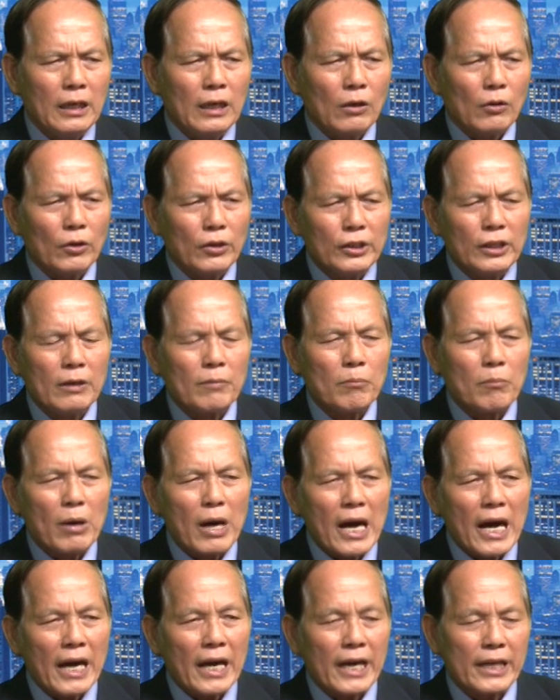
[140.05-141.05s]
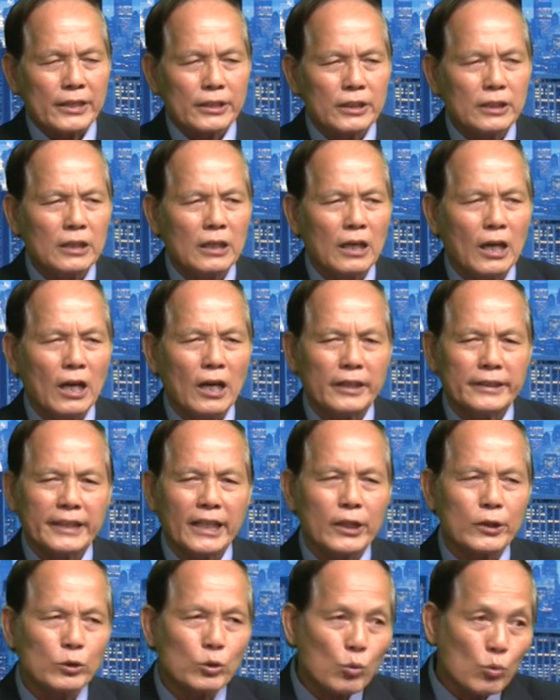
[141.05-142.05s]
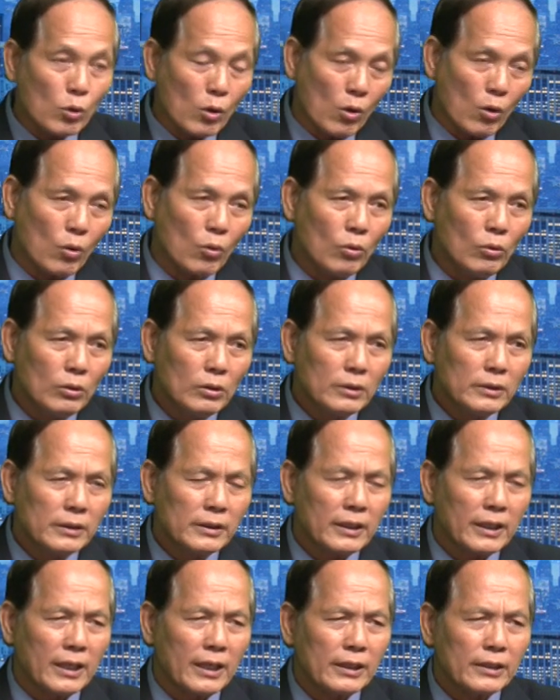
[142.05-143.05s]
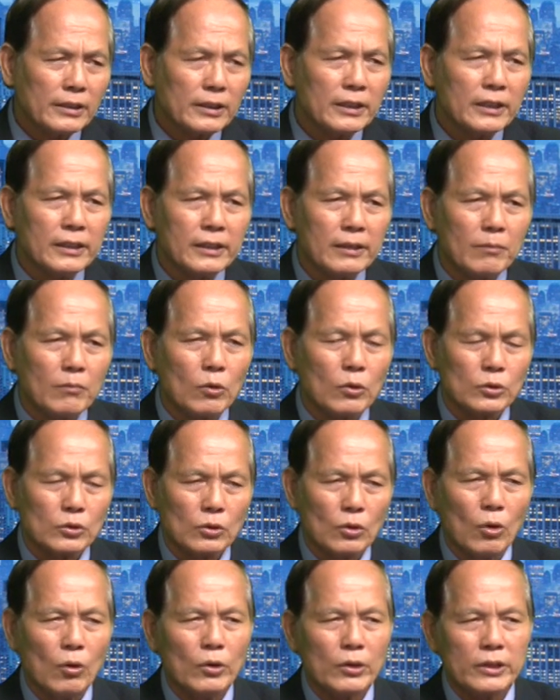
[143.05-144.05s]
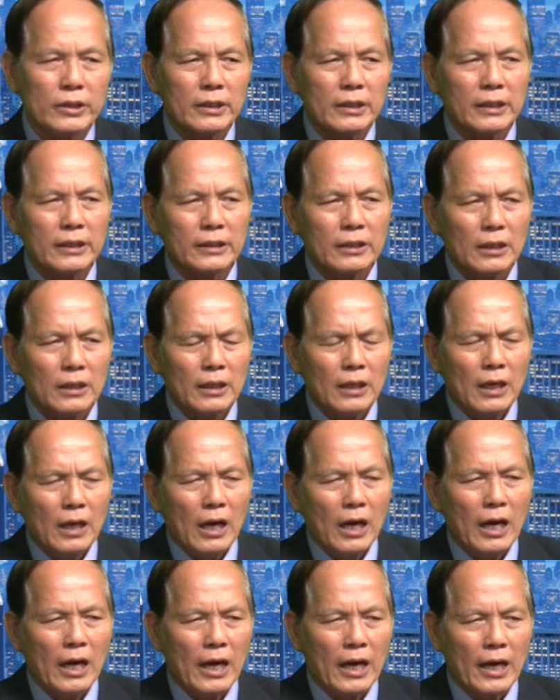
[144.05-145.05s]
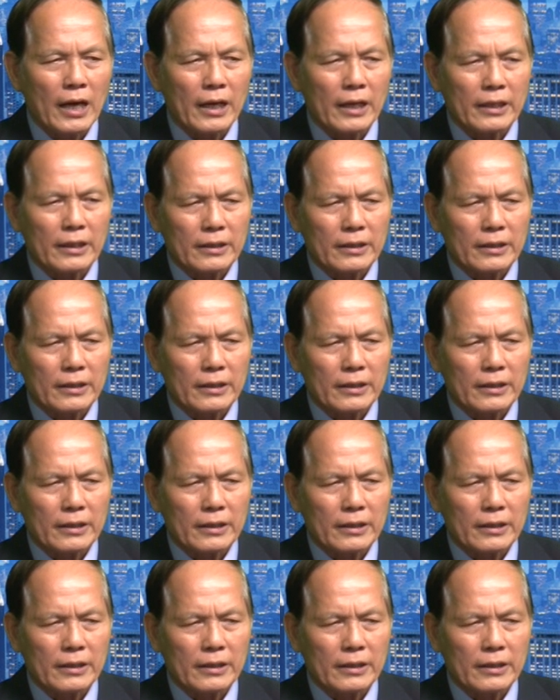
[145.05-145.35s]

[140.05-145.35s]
con đường mà ngày xưa ở thời Trung Cổ đó, thì một số những cái à,